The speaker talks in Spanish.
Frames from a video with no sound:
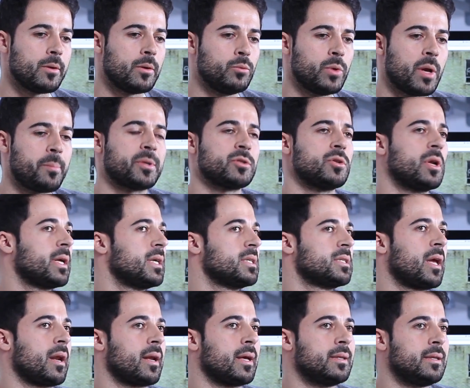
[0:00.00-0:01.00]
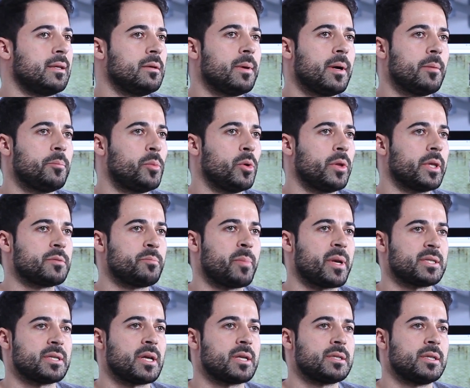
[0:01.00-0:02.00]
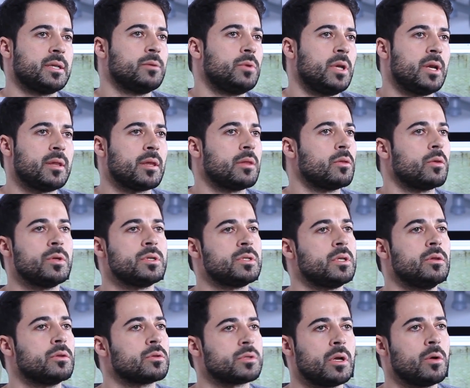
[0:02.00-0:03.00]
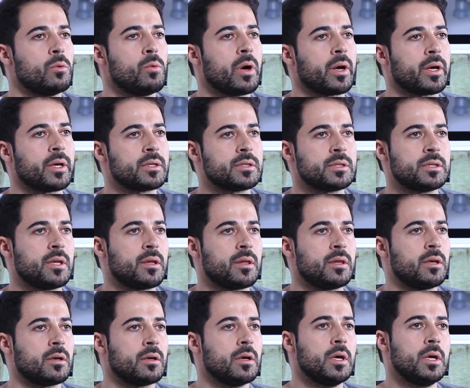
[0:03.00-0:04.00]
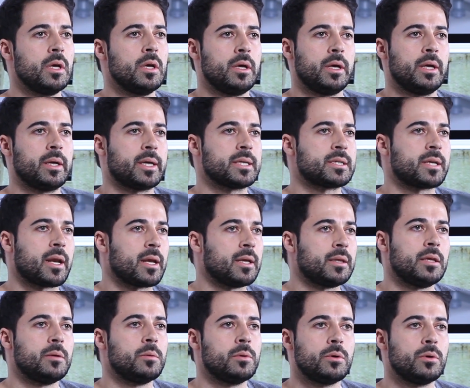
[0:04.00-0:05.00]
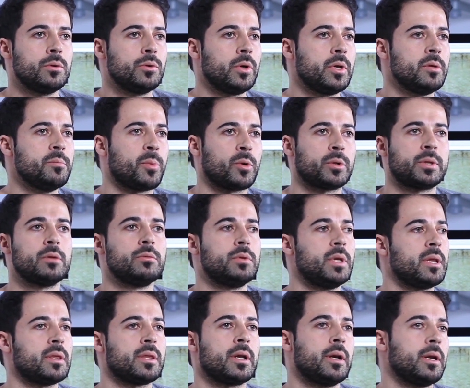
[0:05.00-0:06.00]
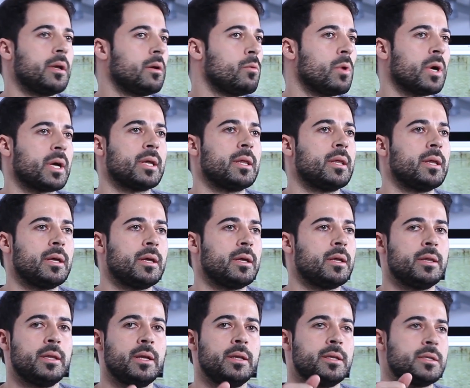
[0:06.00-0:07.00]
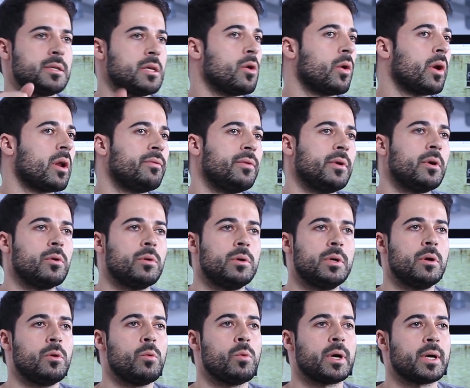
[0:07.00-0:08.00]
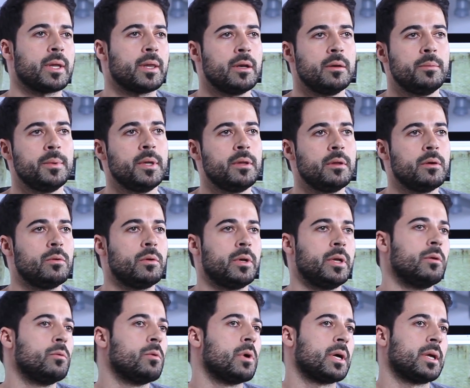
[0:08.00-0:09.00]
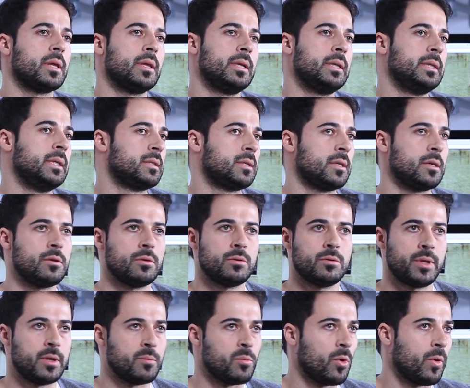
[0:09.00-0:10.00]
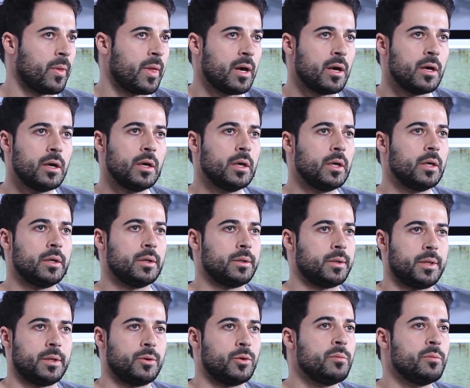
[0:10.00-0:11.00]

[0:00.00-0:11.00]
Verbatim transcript: una persona que es creativa puede expresarse utilizando distintos lenguajes. Es decir, el que es creativo no le importa utilizar el lenguaje del diseño gráfico, el lenguaje del vídeo, el lenguaje del diseño de moda. Eh, no